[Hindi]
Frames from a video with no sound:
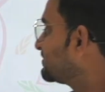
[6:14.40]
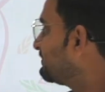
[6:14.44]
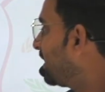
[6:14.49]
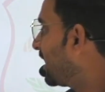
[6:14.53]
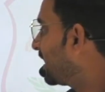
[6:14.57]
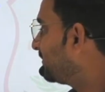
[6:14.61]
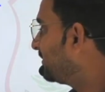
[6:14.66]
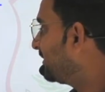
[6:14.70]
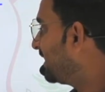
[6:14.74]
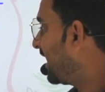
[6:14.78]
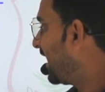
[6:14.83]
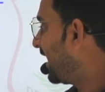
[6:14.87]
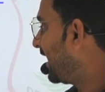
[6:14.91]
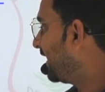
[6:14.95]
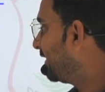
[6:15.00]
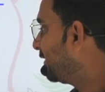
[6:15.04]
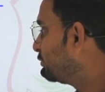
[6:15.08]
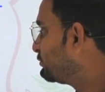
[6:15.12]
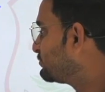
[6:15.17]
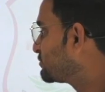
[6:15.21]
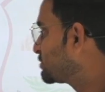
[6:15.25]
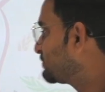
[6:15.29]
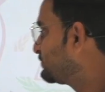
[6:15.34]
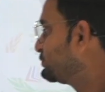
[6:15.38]
बार भी
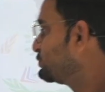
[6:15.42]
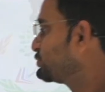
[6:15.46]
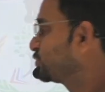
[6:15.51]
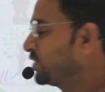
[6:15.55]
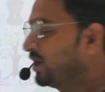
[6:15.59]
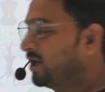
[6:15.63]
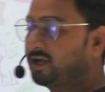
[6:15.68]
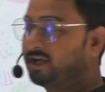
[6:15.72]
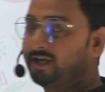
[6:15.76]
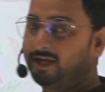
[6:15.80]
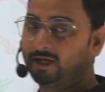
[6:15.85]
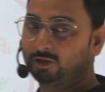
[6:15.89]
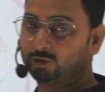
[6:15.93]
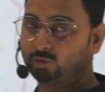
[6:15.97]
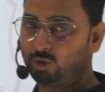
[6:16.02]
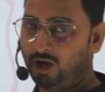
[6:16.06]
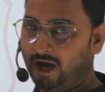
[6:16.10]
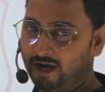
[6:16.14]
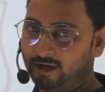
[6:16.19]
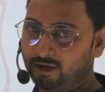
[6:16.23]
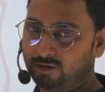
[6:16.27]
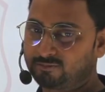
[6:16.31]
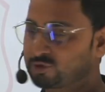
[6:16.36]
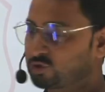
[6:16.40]
एडम्स पूछा गया है तो
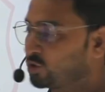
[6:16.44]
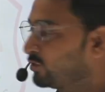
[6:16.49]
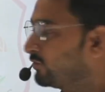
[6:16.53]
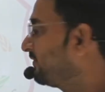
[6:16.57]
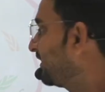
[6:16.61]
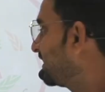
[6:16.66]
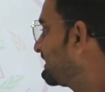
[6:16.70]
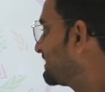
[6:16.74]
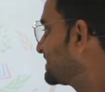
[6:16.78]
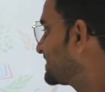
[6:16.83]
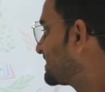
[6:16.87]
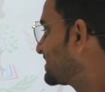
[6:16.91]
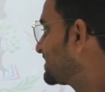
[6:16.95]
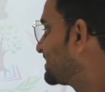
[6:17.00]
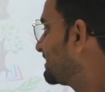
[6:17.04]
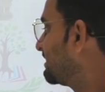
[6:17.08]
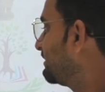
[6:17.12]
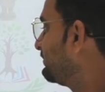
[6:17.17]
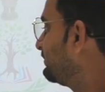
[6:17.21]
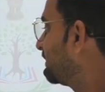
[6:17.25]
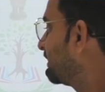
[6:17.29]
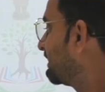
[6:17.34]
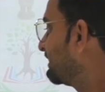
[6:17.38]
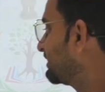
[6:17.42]
एडम्स और फेरेजिस से
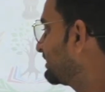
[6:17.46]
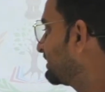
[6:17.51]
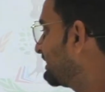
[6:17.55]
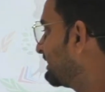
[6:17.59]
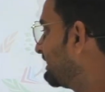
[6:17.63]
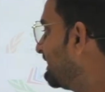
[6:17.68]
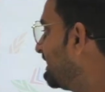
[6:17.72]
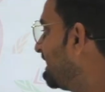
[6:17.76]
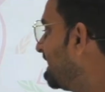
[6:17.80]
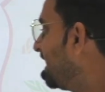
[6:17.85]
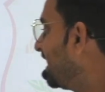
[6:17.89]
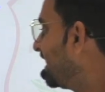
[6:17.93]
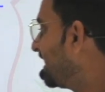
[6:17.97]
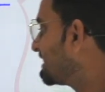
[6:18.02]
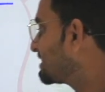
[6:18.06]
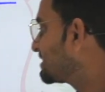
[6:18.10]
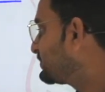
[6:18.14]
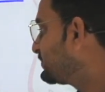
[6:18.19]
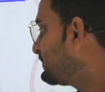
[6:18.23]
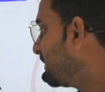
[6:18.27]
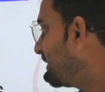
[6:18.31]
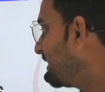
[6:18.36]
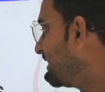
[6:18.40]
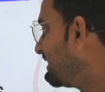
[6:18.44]
नंबर रहते हैं
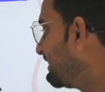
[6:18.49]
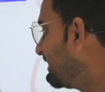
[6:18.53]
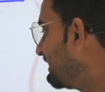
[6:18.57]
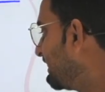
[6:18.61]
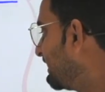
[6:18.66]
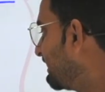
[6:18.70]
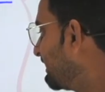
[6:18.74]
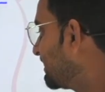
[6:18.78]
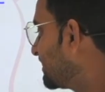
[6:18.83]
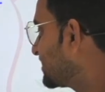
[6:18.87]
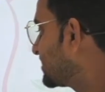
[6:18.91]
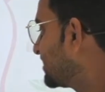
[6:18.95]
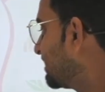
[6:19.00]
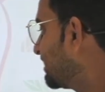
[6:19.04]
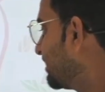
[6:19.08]
स्पेलिंग एरर से